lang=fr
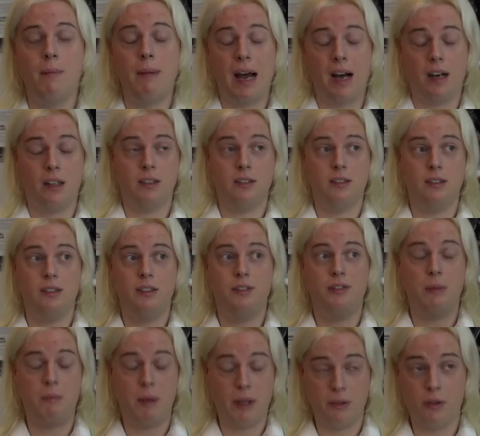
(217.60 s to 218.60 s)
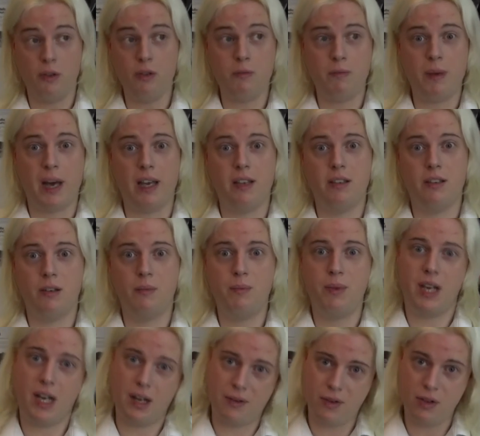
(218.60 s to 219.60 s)
Bah, euh, il fait plein de trucs. Par
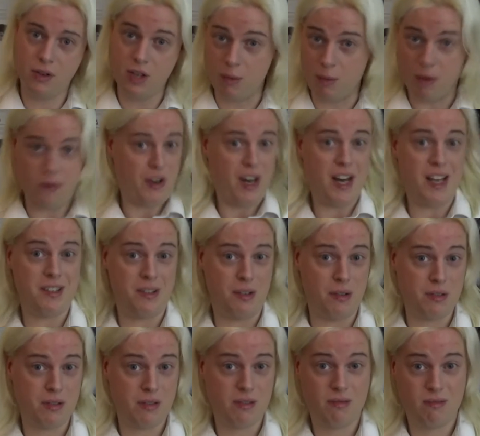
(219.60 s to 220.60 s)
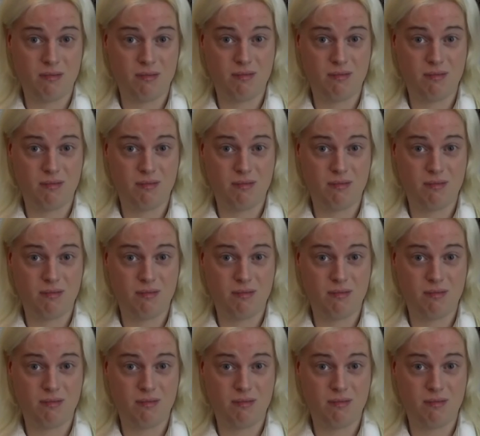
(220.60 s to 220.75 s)
exemple, il invente comment faire de la science.